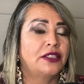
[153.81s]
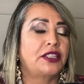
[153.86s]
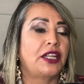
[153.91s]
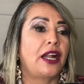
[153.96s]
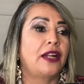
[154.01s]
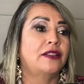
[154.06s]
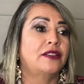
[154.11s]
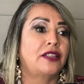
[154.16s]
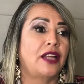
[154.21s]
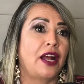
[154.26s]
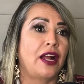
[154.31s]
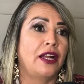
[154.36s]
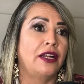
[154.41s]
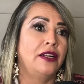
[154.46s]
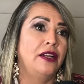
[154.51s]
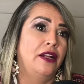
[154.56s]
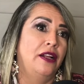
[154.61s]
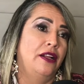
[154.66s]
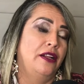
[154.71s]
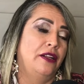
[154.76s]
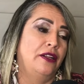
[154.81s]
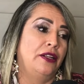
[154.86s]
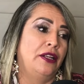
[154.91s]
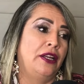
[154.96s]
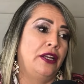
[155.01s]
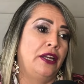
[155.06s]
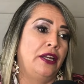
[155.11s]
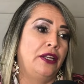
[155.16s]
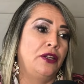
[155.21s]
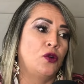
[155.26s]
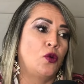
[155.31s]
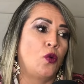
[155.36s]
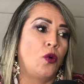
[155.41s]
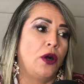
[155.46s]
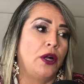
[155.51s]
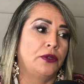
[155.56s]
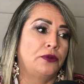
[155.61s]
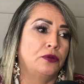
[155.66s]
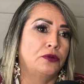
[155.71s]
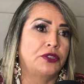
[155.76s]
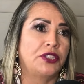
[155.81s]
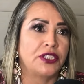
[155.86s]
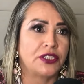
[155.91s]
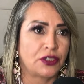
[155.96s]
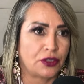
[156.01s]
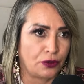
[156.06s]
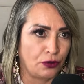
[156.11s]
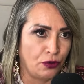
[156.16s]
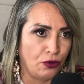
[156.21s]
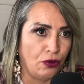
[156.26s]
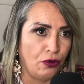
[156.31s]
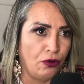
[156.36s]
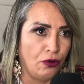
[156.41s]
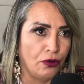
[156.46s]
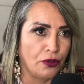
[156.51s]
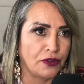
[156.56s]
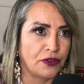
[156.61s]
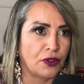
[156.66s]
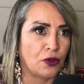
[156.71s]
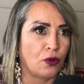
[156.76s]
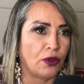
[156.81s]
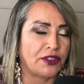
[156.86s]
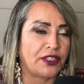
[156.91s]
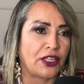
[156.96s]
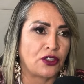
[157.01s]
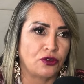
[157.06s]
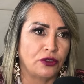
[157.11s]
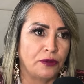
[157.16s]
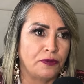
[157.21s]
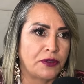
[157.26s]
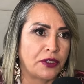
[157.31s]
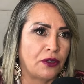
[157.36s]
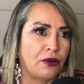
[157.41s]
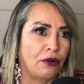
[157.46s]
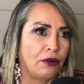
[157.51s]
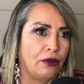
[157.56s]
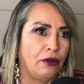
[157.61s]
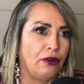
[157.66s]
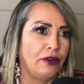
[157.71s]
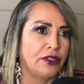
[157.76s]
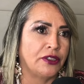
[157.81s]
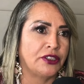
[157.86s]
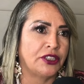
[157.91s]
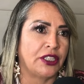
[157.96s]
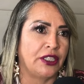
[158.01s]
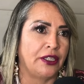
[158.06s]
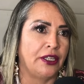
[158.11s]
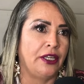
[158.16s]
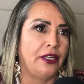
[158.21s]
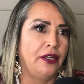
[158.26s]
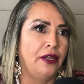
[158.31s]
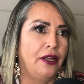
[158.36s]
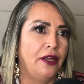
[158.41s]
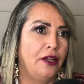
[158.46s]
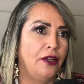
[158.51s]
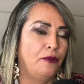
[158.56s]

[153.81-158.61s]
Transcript: tratar é, enquanto transtornos, enquanto ajuda psicológica, né?